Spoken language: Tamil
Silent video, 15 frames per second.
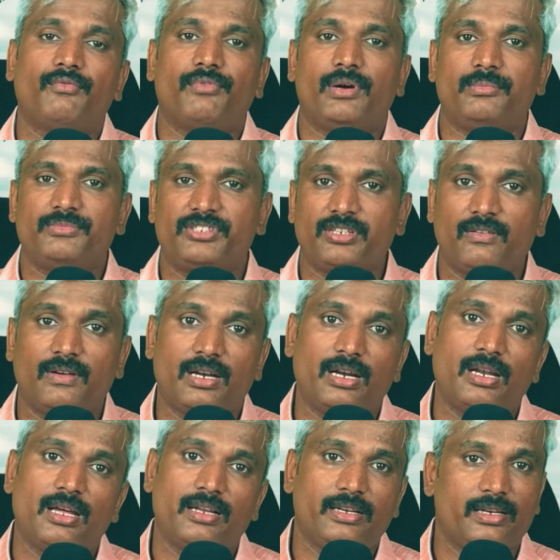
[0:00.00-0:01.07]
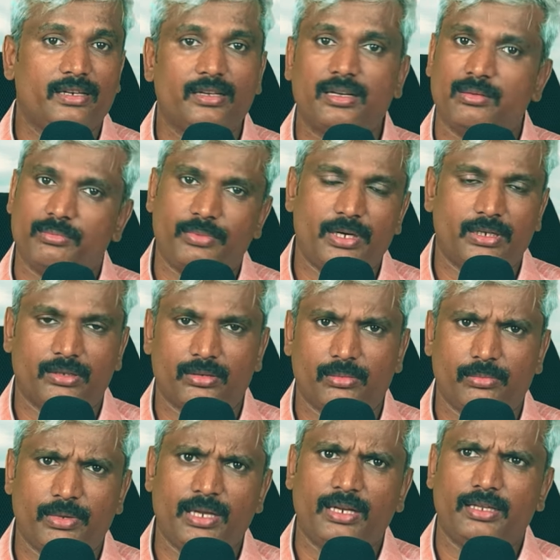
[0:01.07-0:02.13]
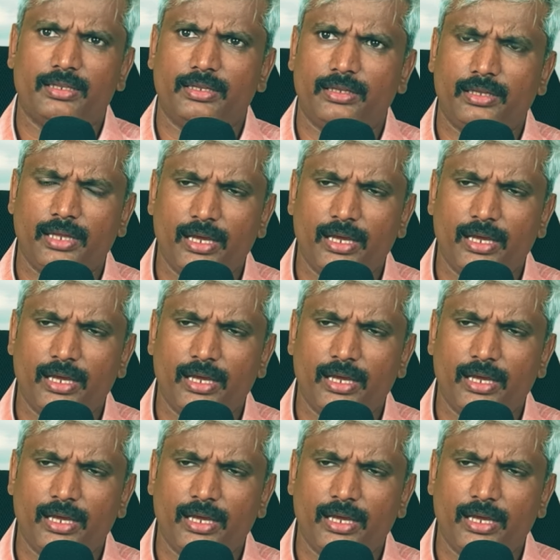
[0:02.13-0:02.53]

வம்ச வரலாறு என்று நாம் பார்க்கிறோம் பாருங்கள்